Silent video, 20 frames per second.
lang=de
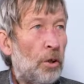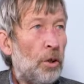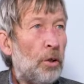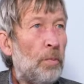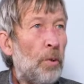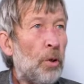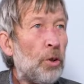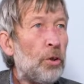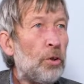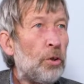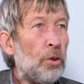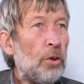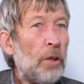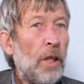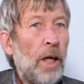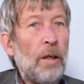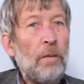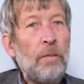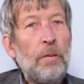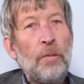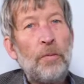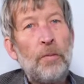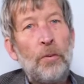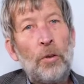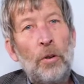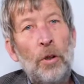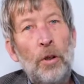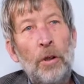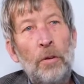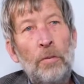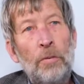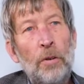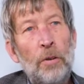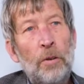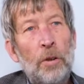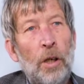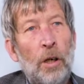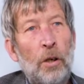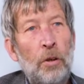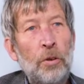Ich möchte nach wie vor
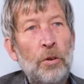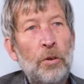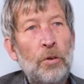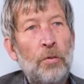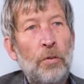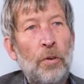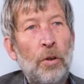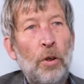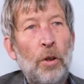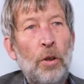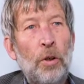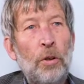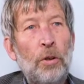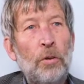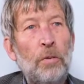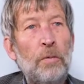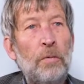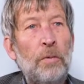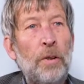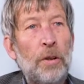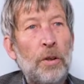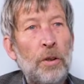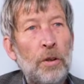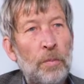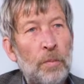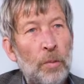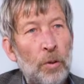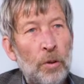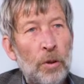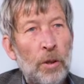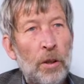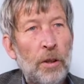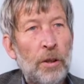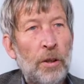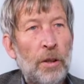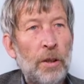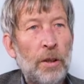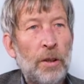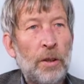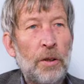vertrauensvoll, wenn es
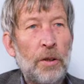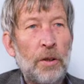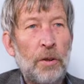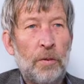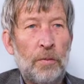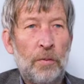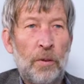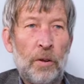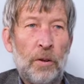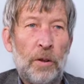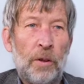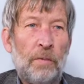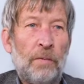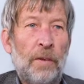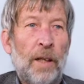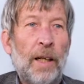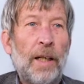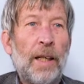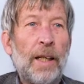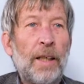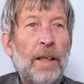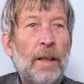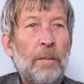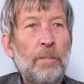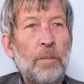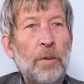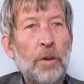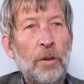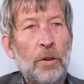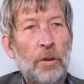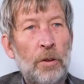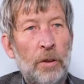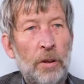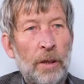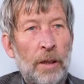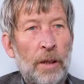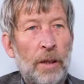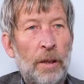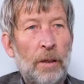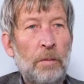möglich ist, von den Wahlergebnissen
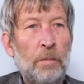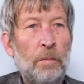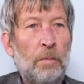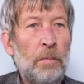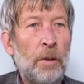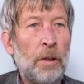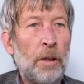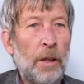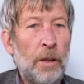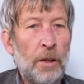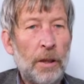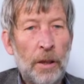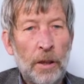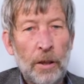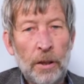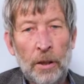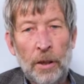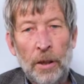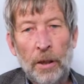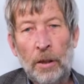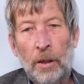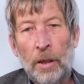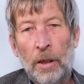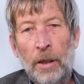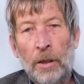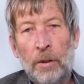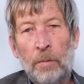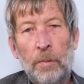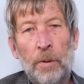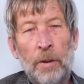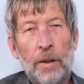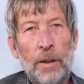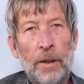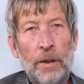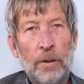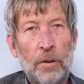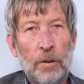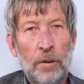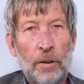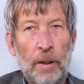her mit der Kirche in der
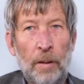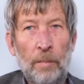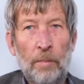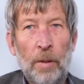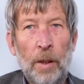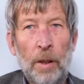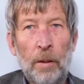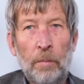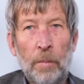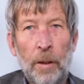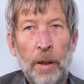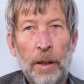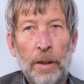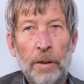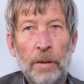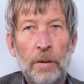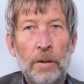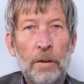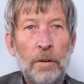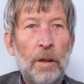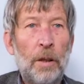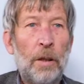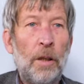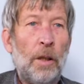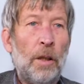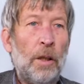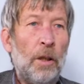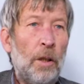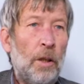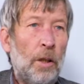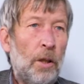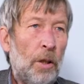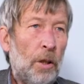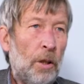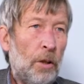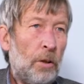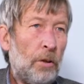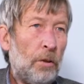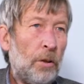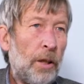SPD zusammenarbeiten,
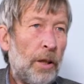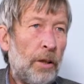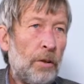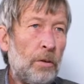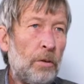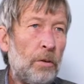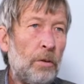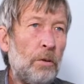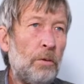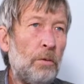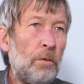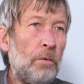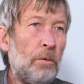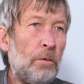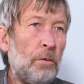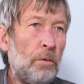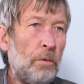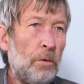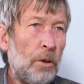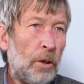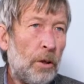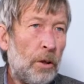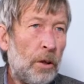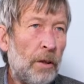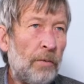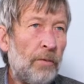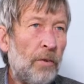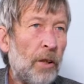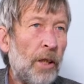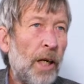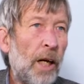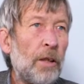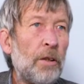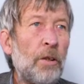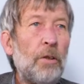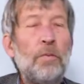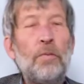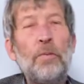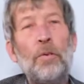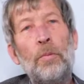denn in den
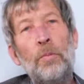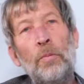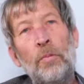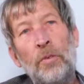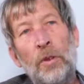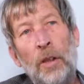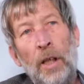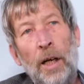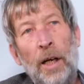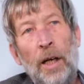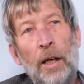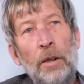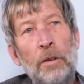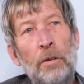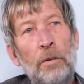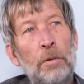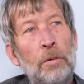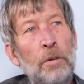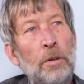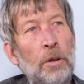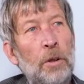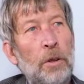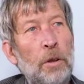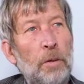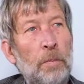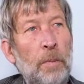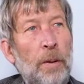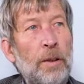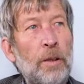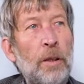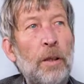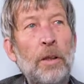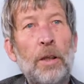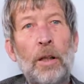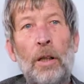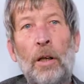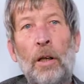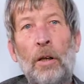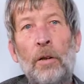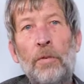vergangenen fünf Jahren ist es besser
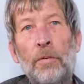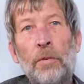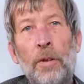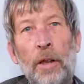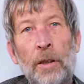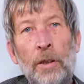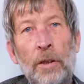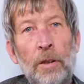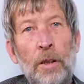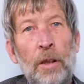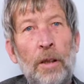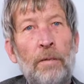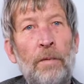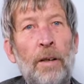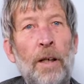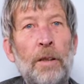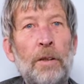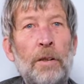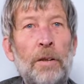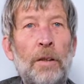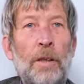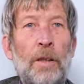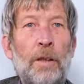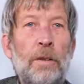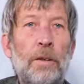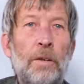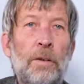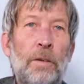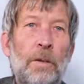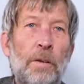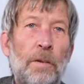gelaufen, als ich erwartet hatte.